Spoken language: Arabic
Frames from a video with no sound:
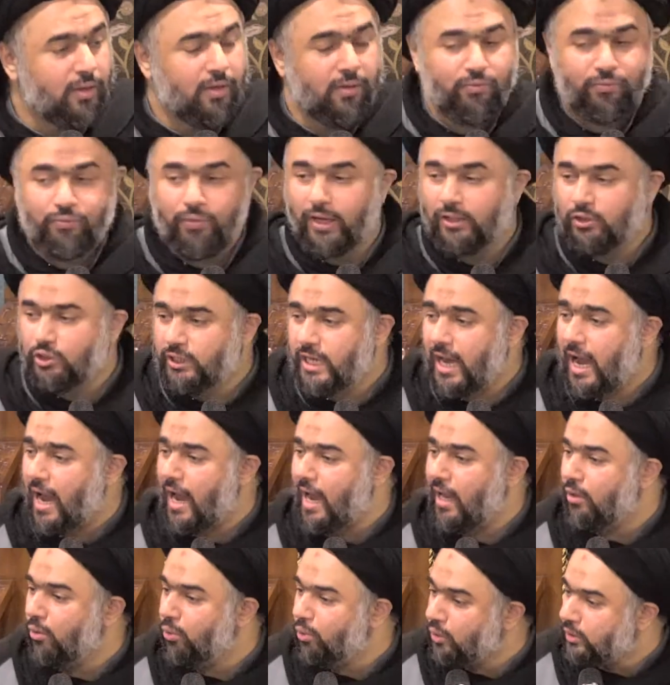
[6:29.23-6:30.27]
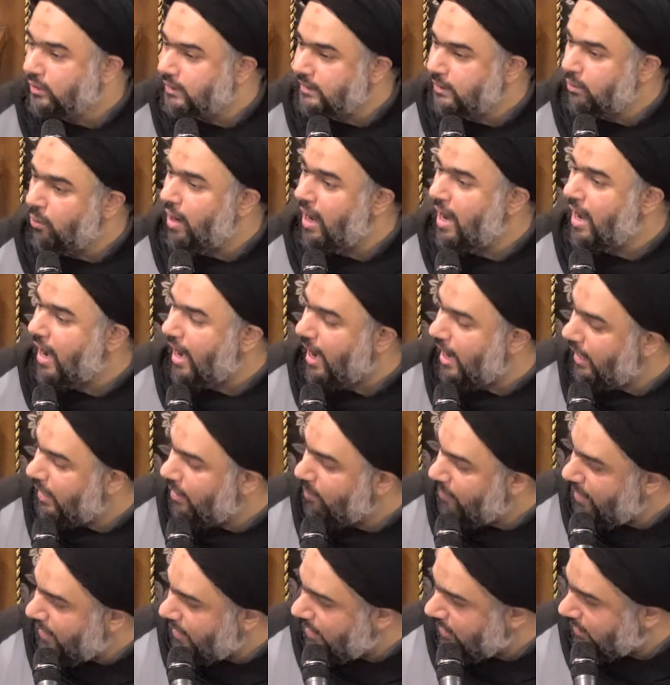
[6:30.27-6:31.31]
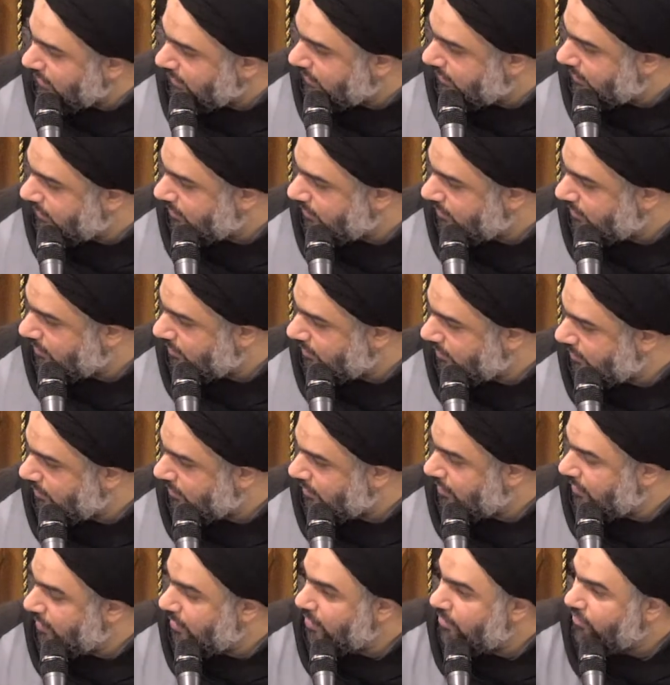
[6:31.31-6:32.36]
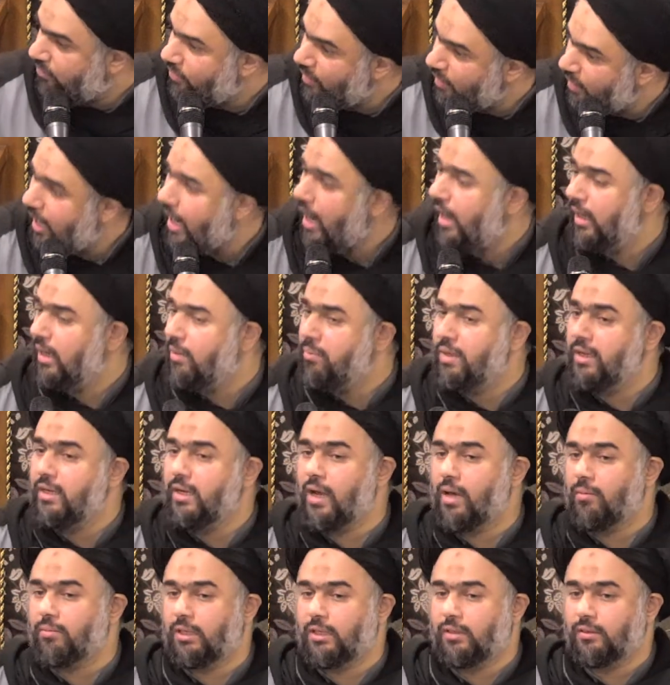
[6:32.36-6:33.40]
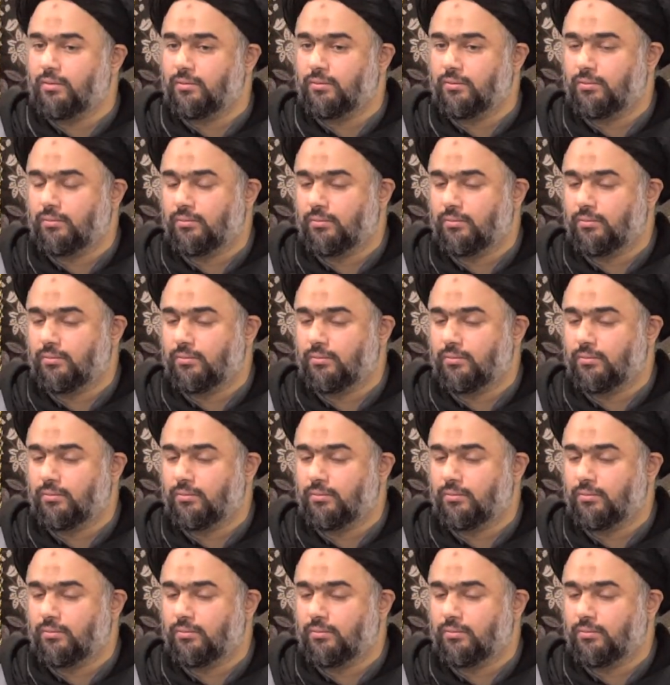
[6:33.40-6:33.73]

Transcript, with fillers: فجعلوا صواع الملك في رحل بنيامين